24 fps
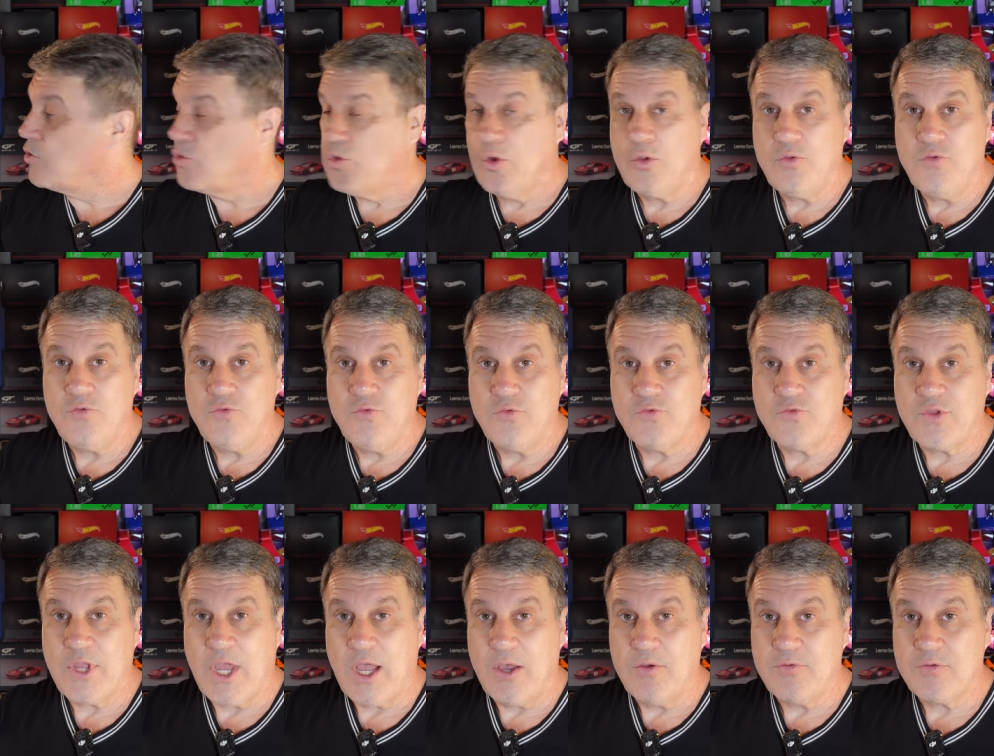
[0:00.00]
todos
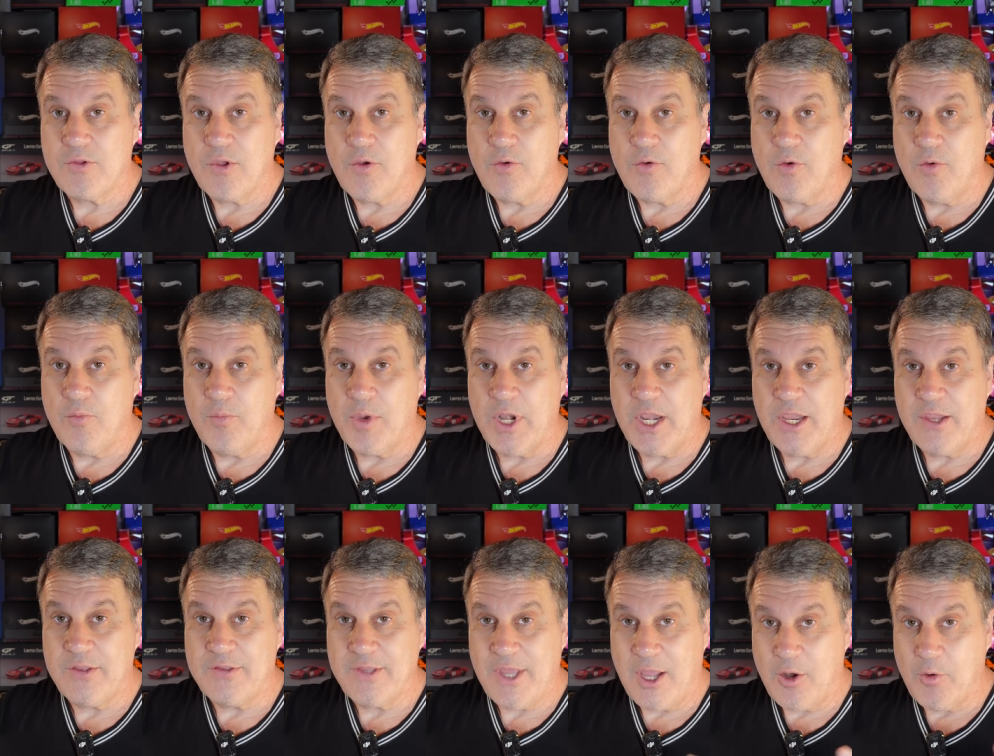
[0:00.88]
os carros que eu
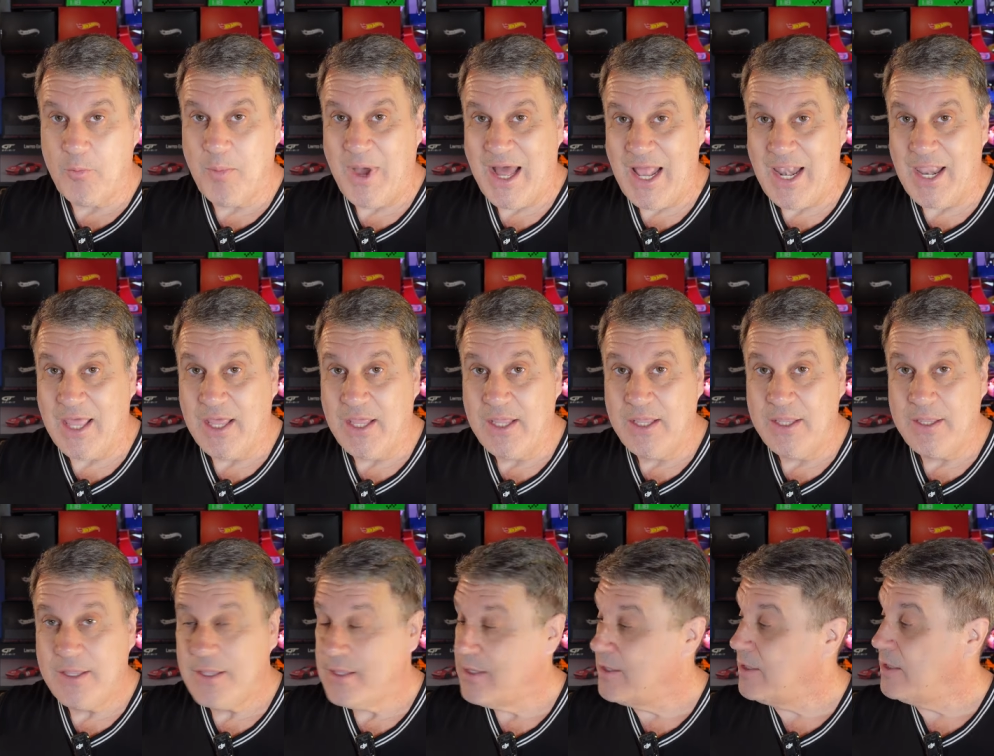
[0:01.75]
comprei zero bala,
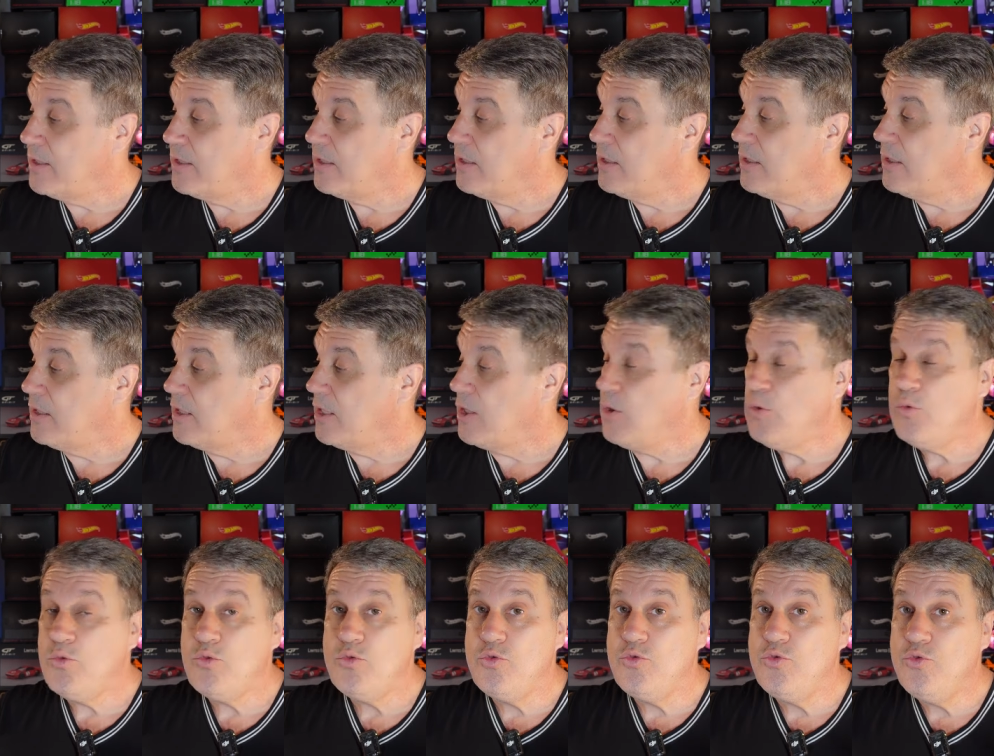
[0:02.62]
eu
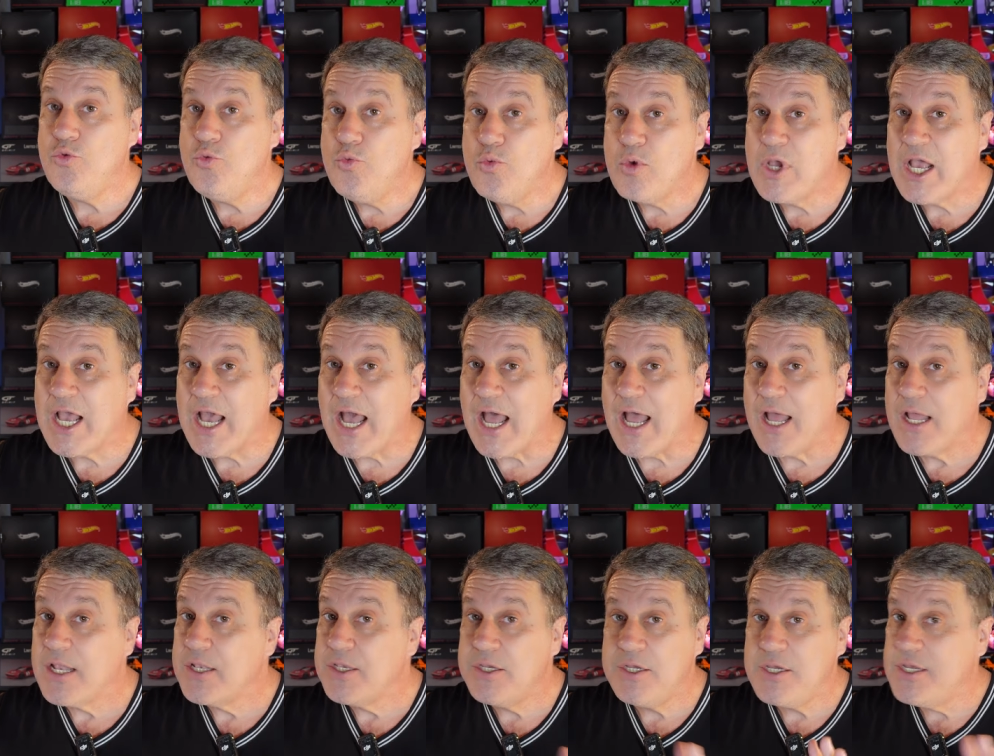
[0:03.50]

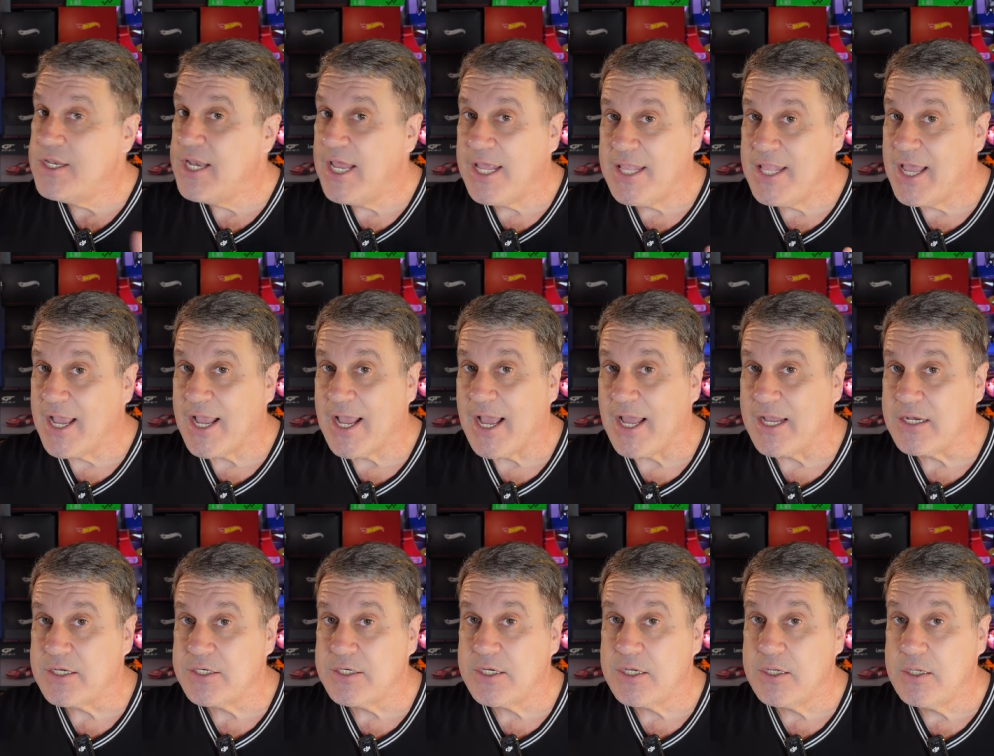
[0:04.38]
nunca tirei da
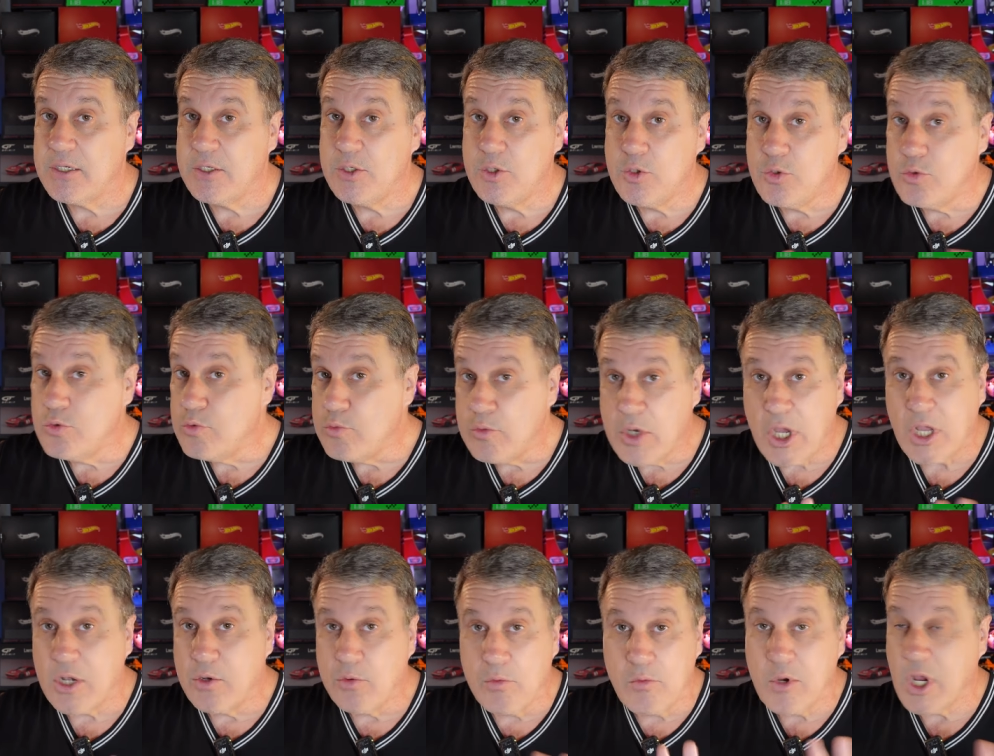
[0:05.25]
caixa.
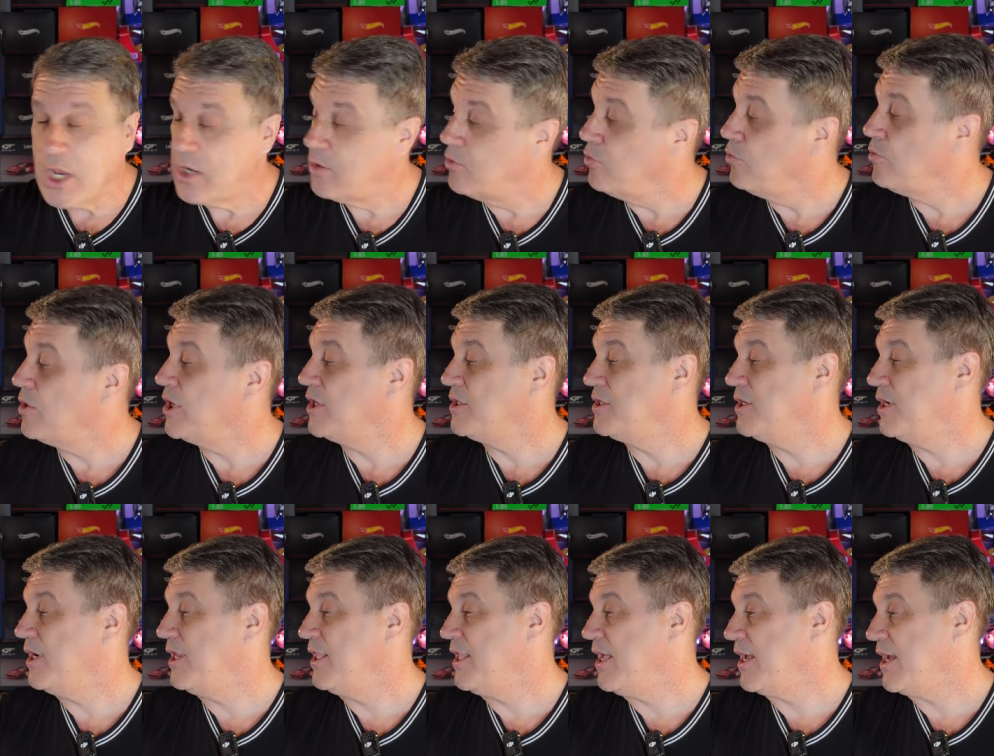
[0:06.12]
Nunca, nunca, nunca
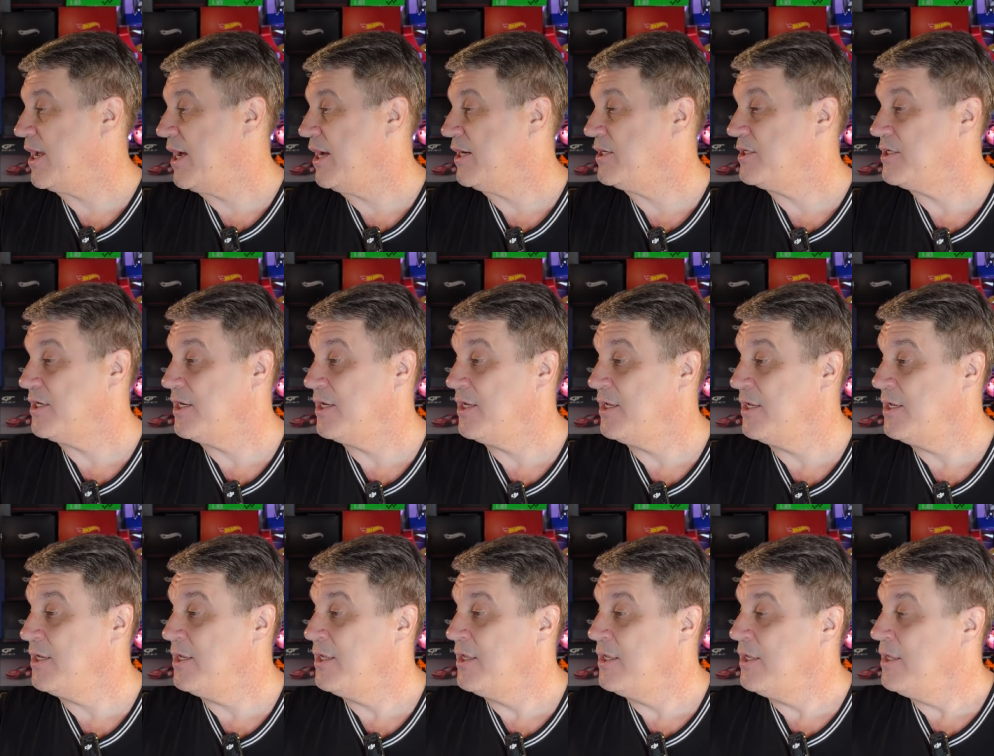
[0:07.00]
tirei da caixa.
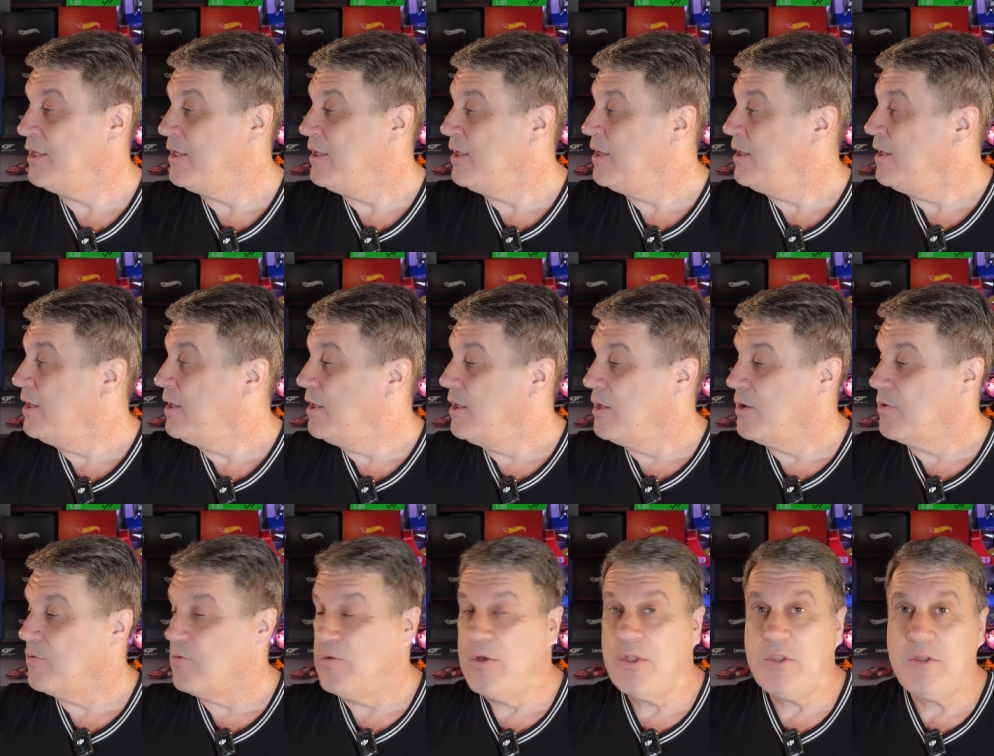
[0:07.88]

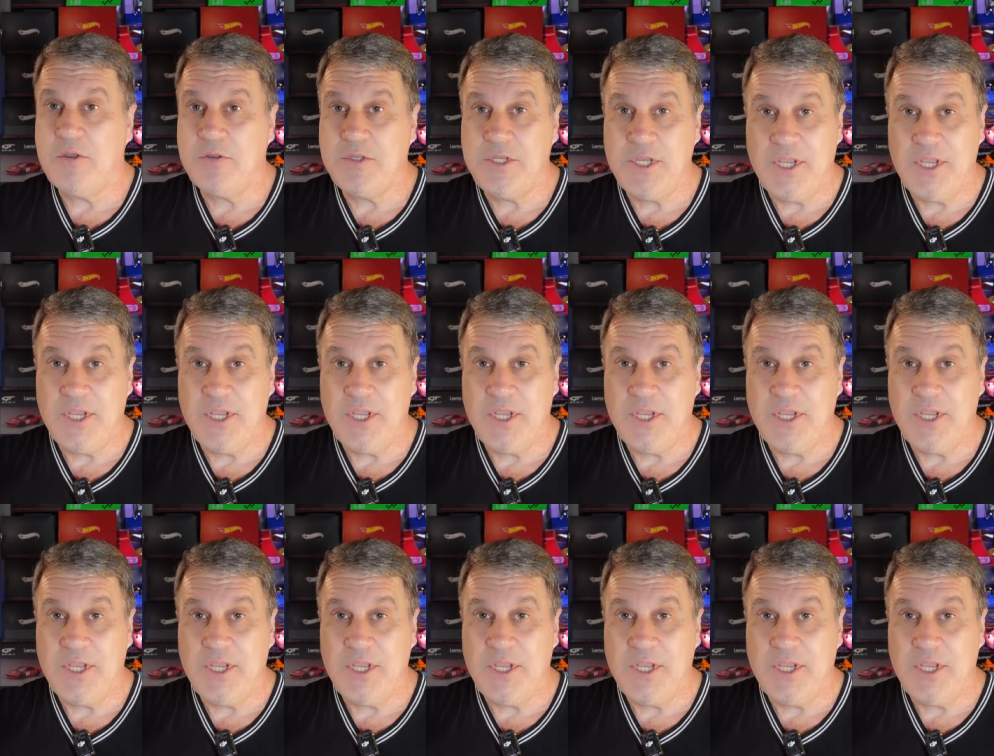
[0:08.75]
Quando eu